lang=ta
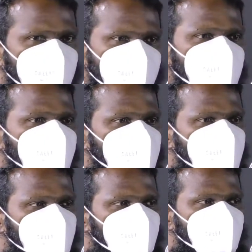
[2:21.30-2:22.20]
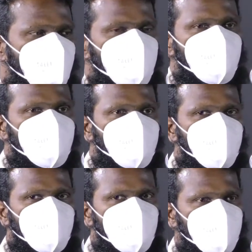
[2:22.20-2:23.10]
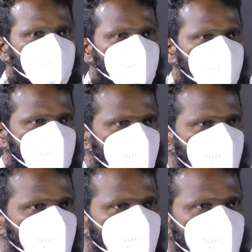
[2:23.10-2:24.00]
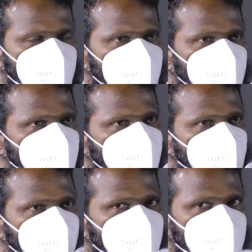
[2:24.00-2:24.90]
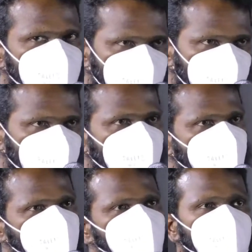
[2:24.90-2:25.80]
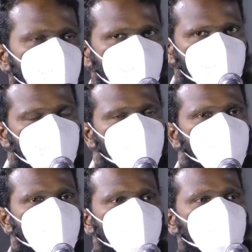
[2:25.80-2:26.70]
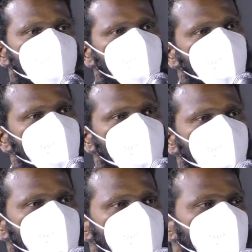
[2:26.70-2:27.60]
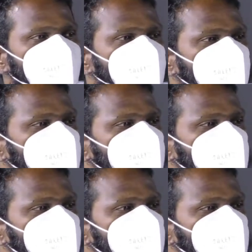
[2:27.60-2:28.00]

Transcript: நிறைய பேசிகிட்டே இருந்தார் அந்த சந்தனத்தேவன் திரும்ப ரெசியூம் ஆகிற ஒரு சுச்சுவேஷன் இருந்தது